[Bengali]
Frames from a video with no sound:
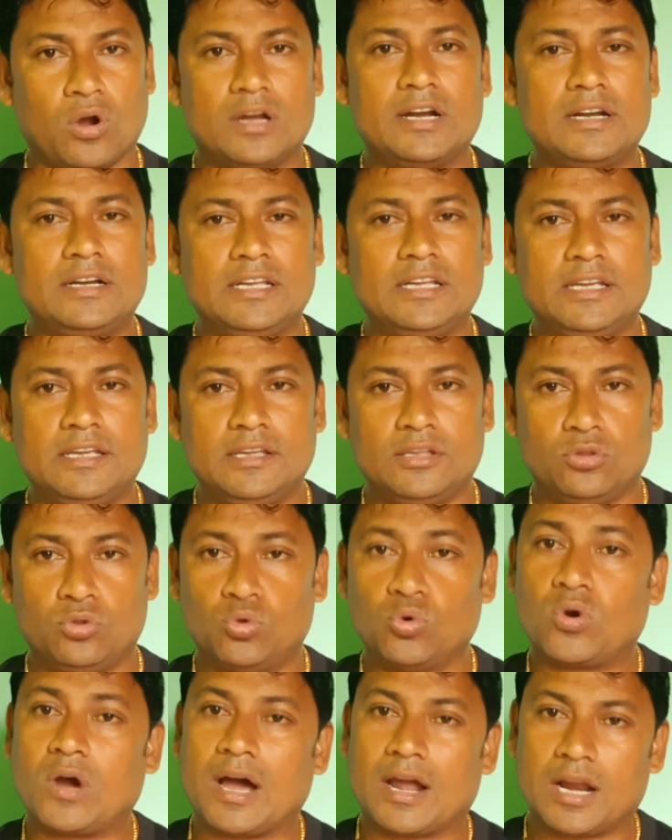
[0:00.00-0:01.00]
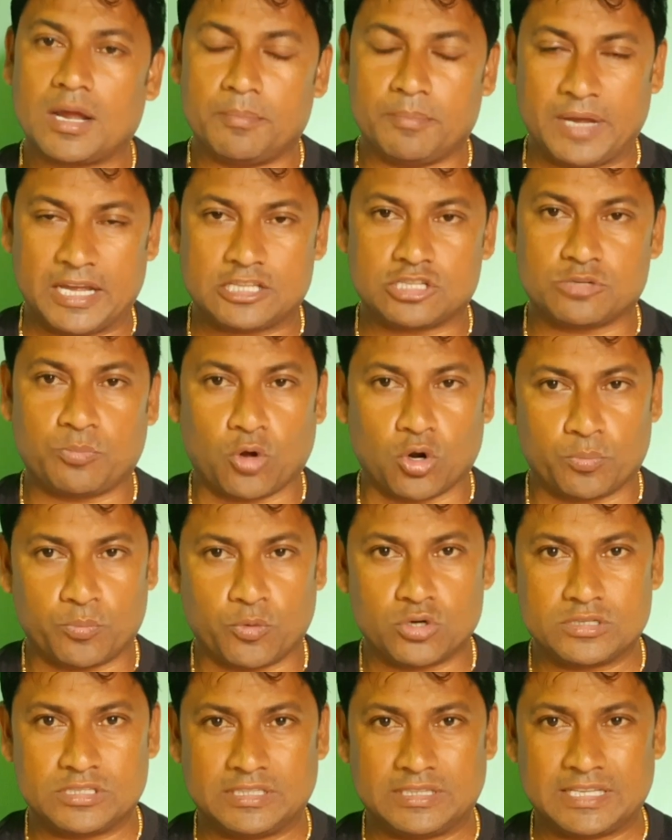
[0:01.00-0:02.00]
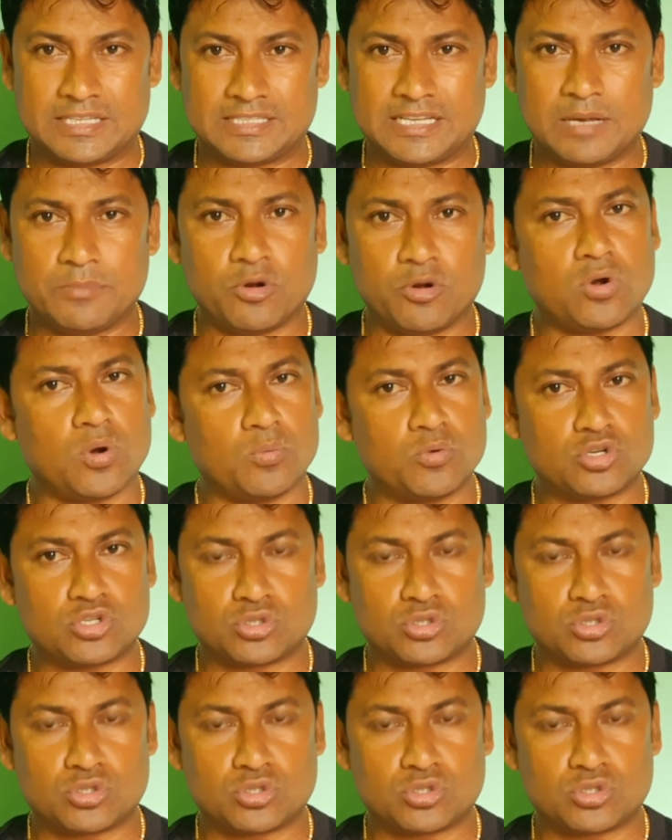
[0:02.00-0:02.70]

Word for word: অলরেডি দুখানা ম্যাচ পরপর জিতেছে এবং